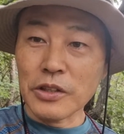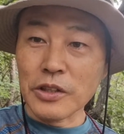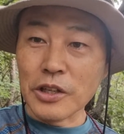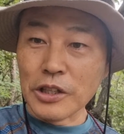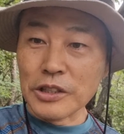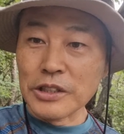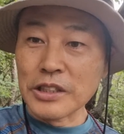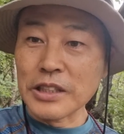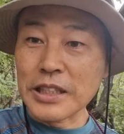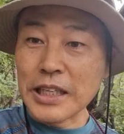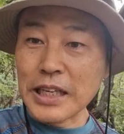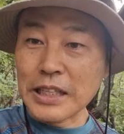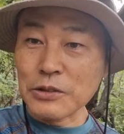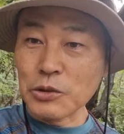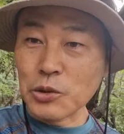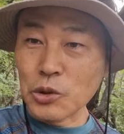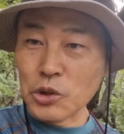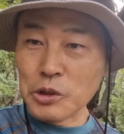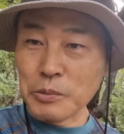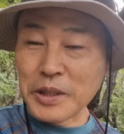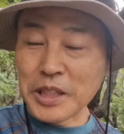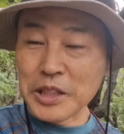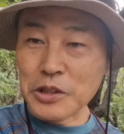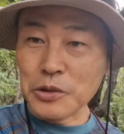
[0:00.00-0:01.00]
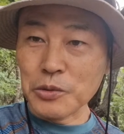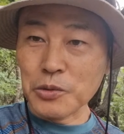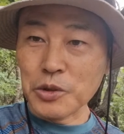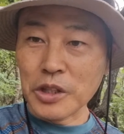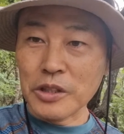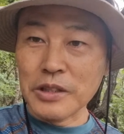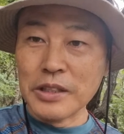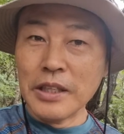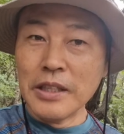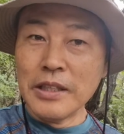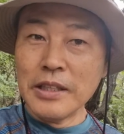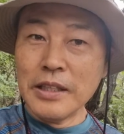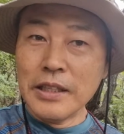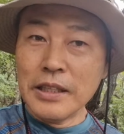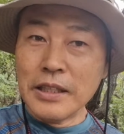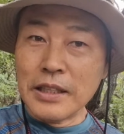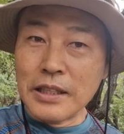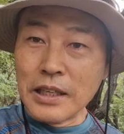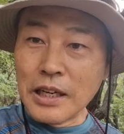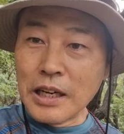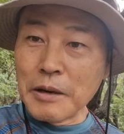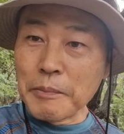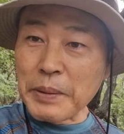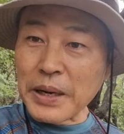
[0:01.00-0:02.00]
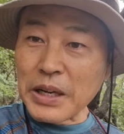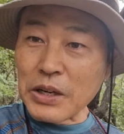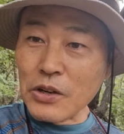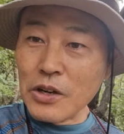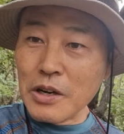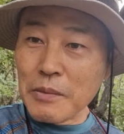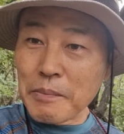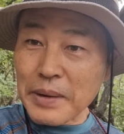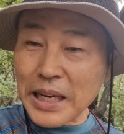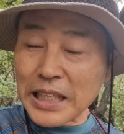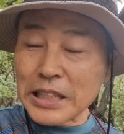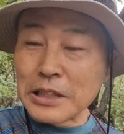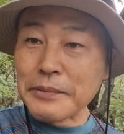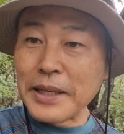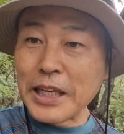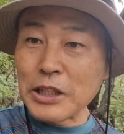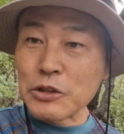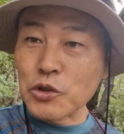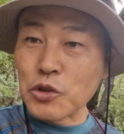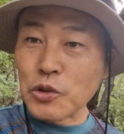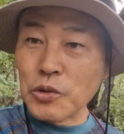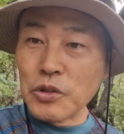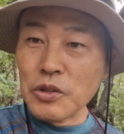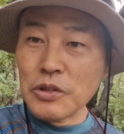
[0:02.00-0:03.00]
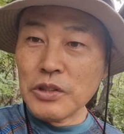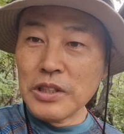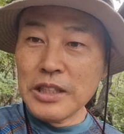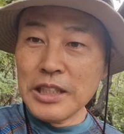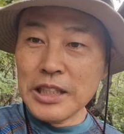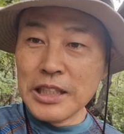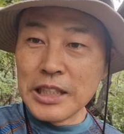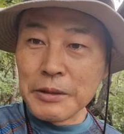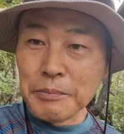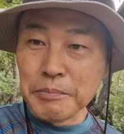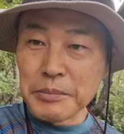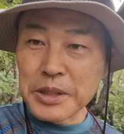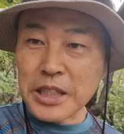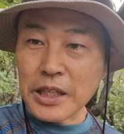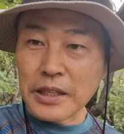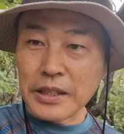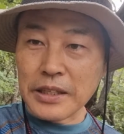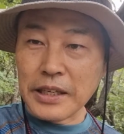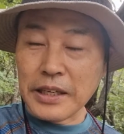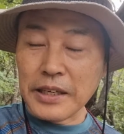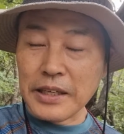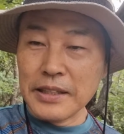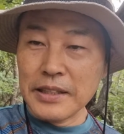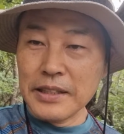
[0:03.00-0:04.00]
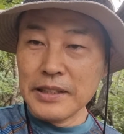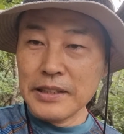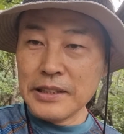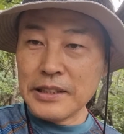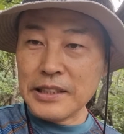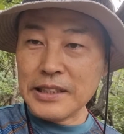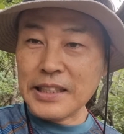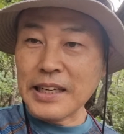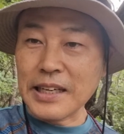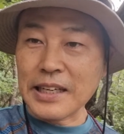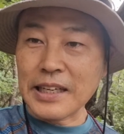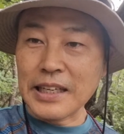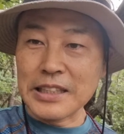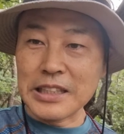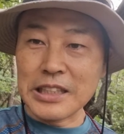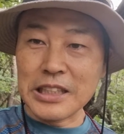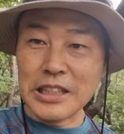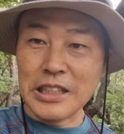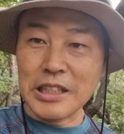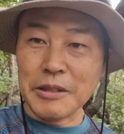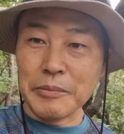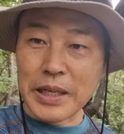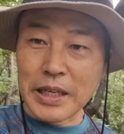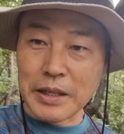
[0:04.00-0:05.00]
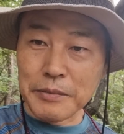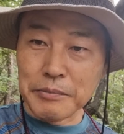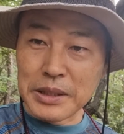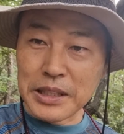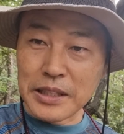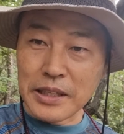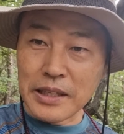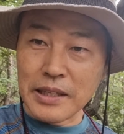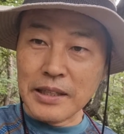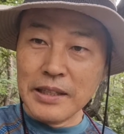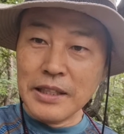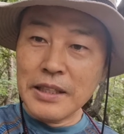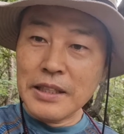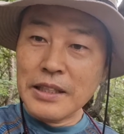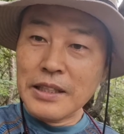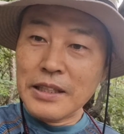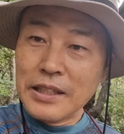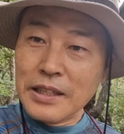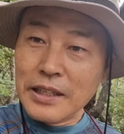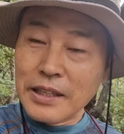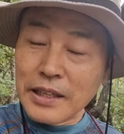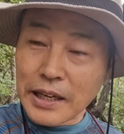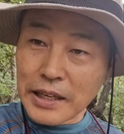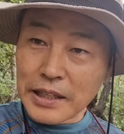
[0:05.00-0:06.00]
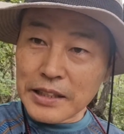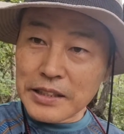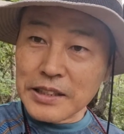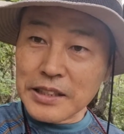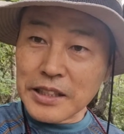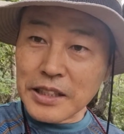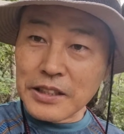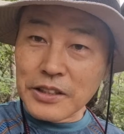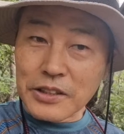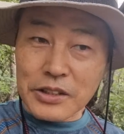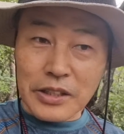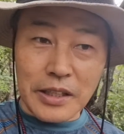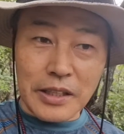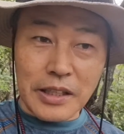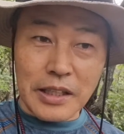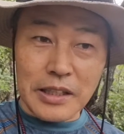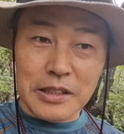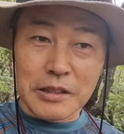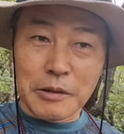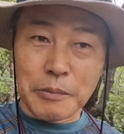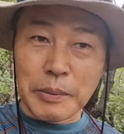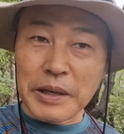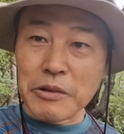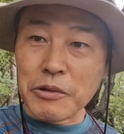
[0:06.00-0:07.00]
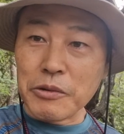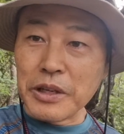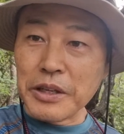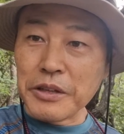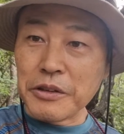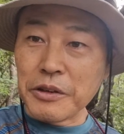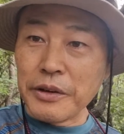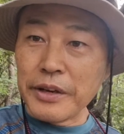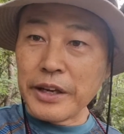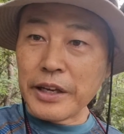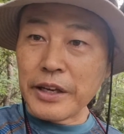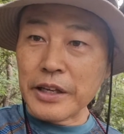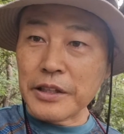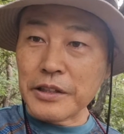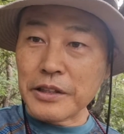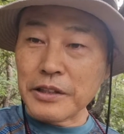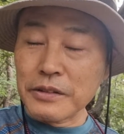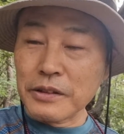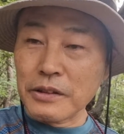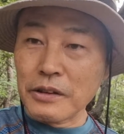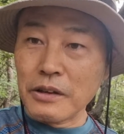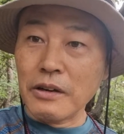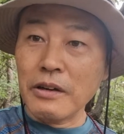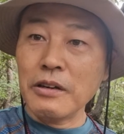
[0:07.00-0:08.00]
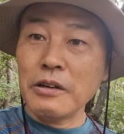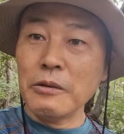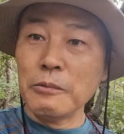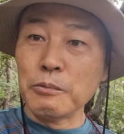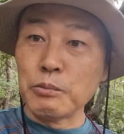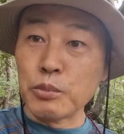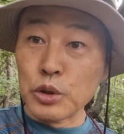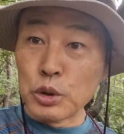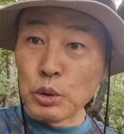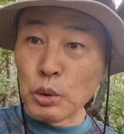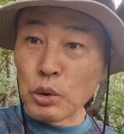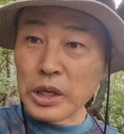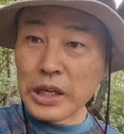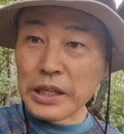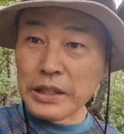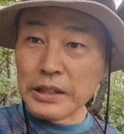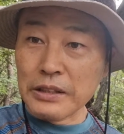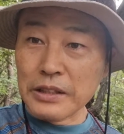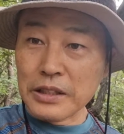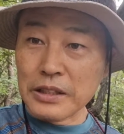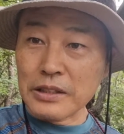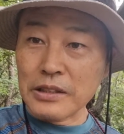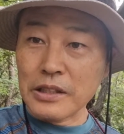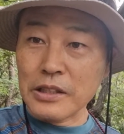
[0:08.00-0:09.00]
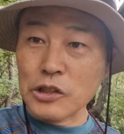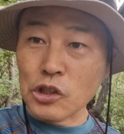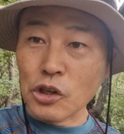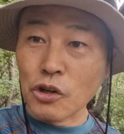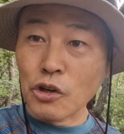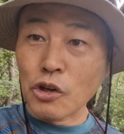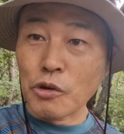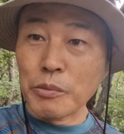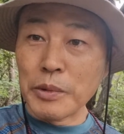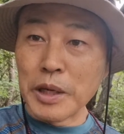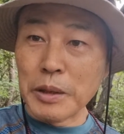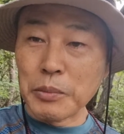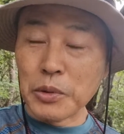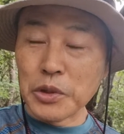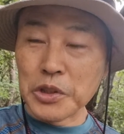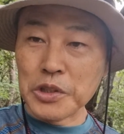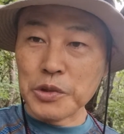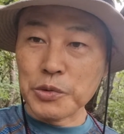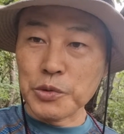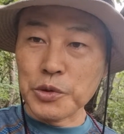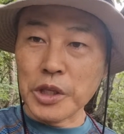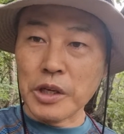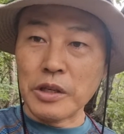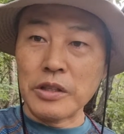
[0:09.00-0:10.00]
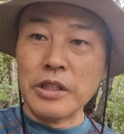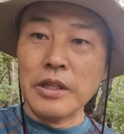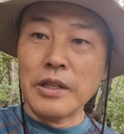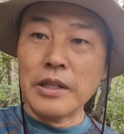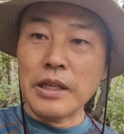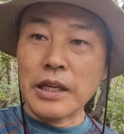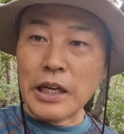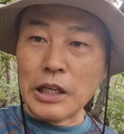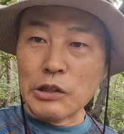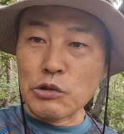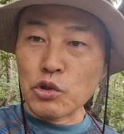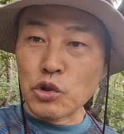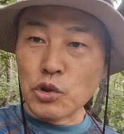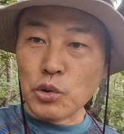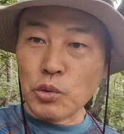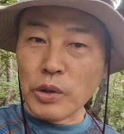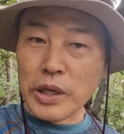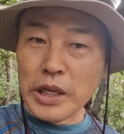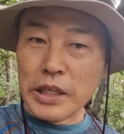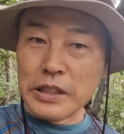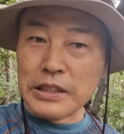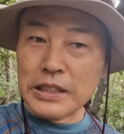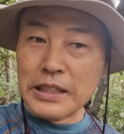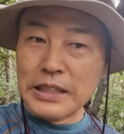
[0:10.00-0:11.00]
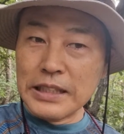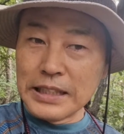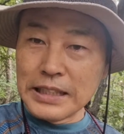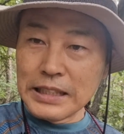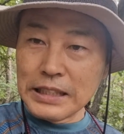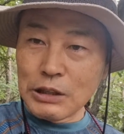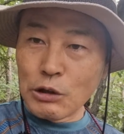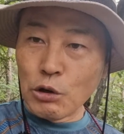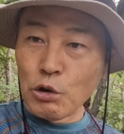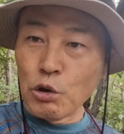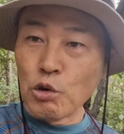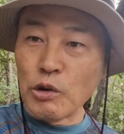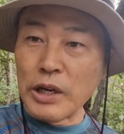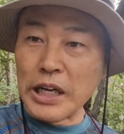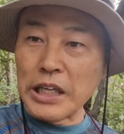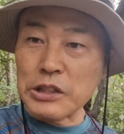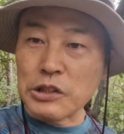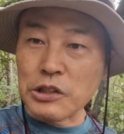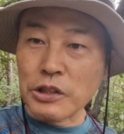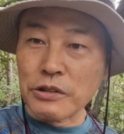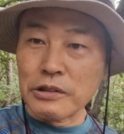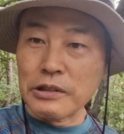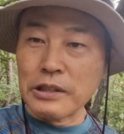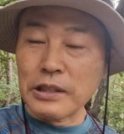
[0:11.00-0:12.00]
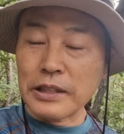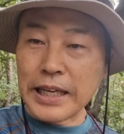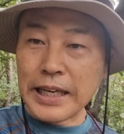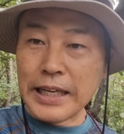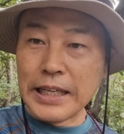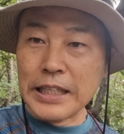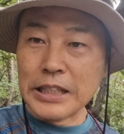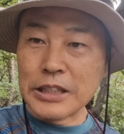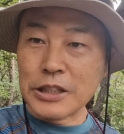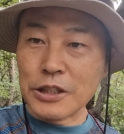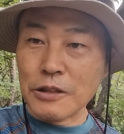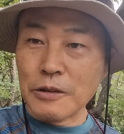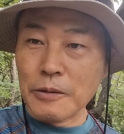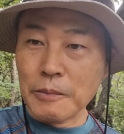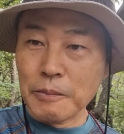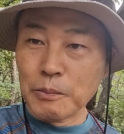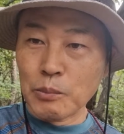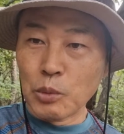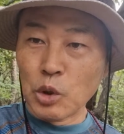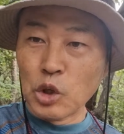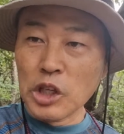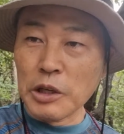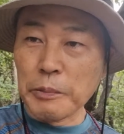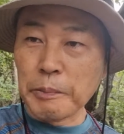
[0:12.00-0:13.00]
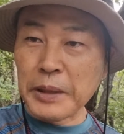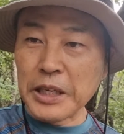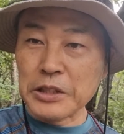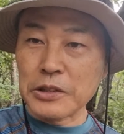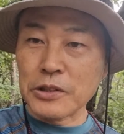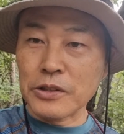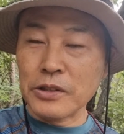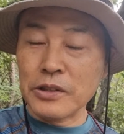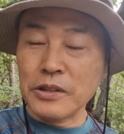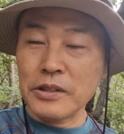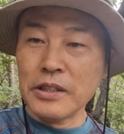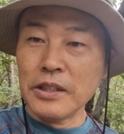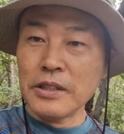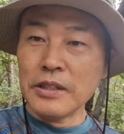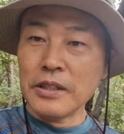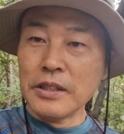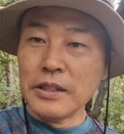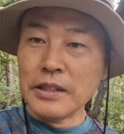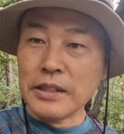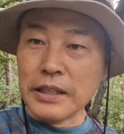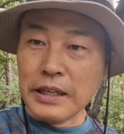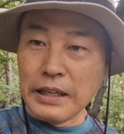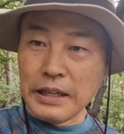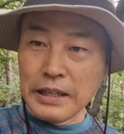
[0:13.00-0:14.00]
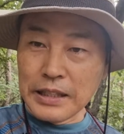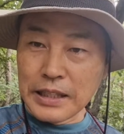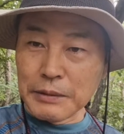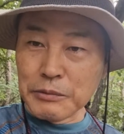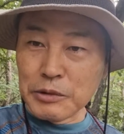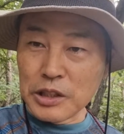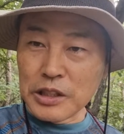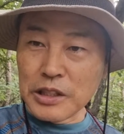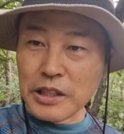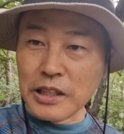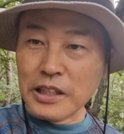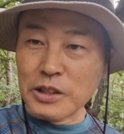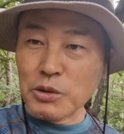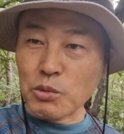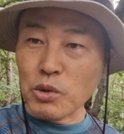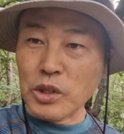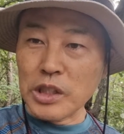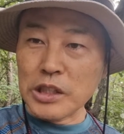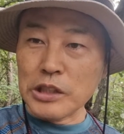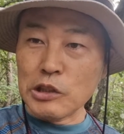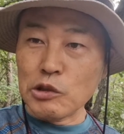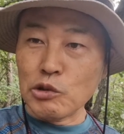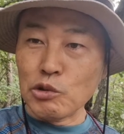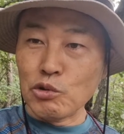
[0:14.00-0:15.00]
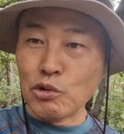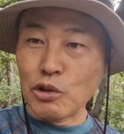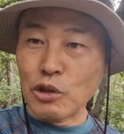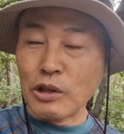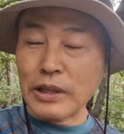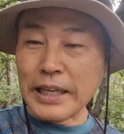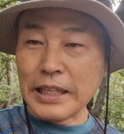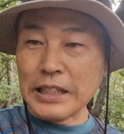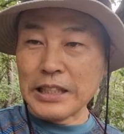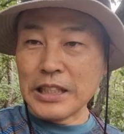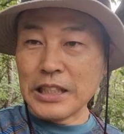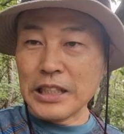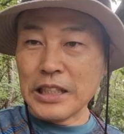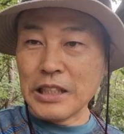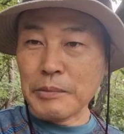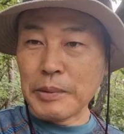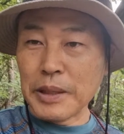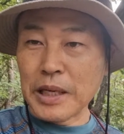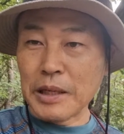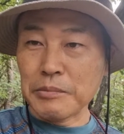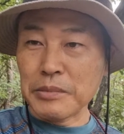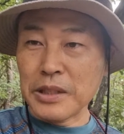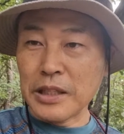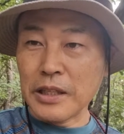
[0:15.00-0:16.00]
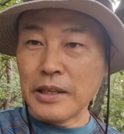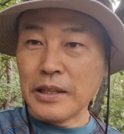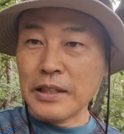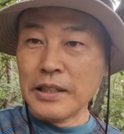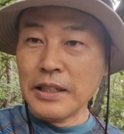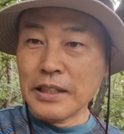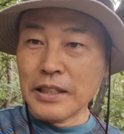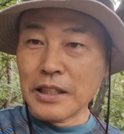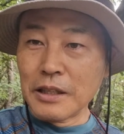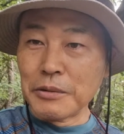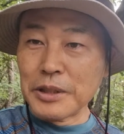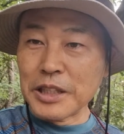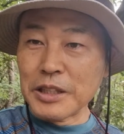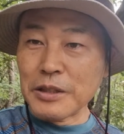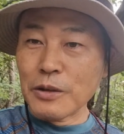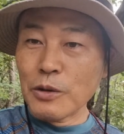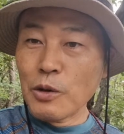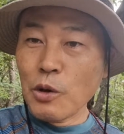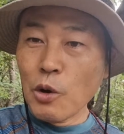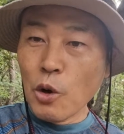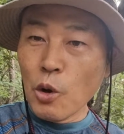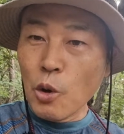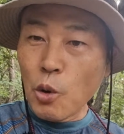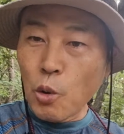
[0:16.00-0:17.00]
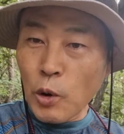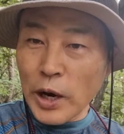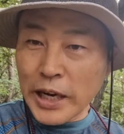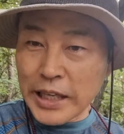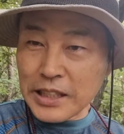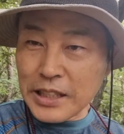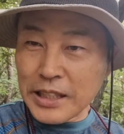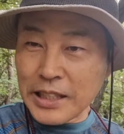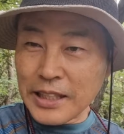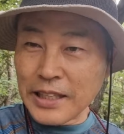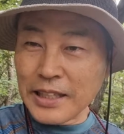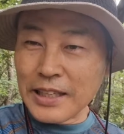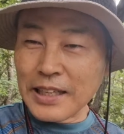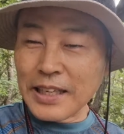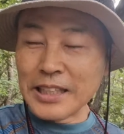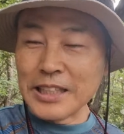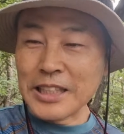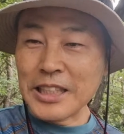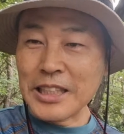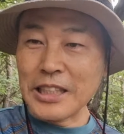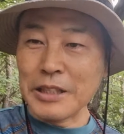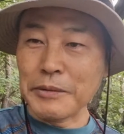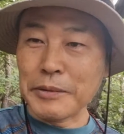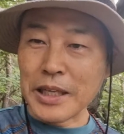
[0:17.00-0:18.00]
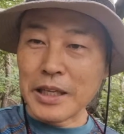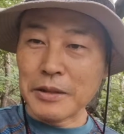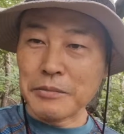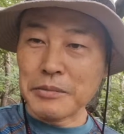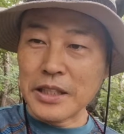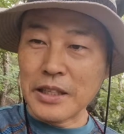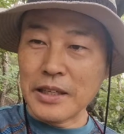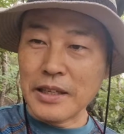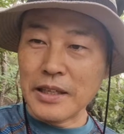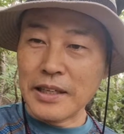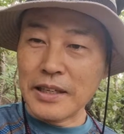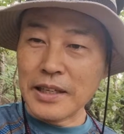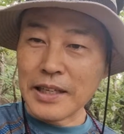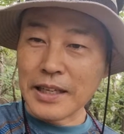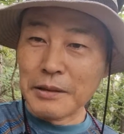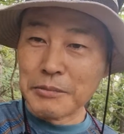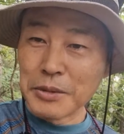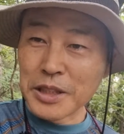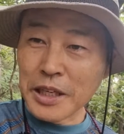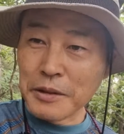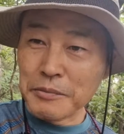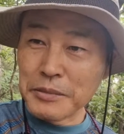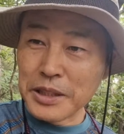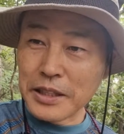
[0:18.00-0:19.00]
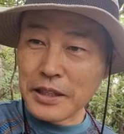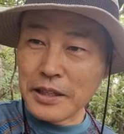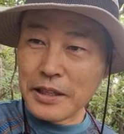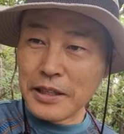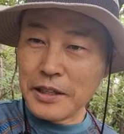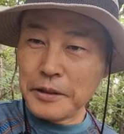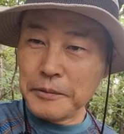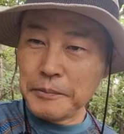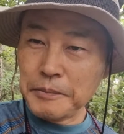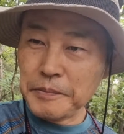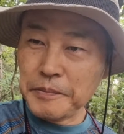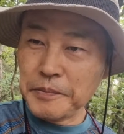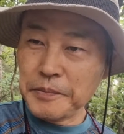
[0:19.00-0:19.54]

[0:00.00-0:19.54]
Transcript: 건강 조심하시고요. 8월 아, 마지막 주 힘차게 시작하시기 바랍니다. 에, 이제 여태까지 8월에 계획했던 거 부족한 것들 점검해 보시고요. 한 주 동안 열과 성을 다해서 몰입해서 예, 남은 기간 동안 이루어 가시기 바랍니다. 여러분 화이팅 하시기 바랍니다. 감사합니다.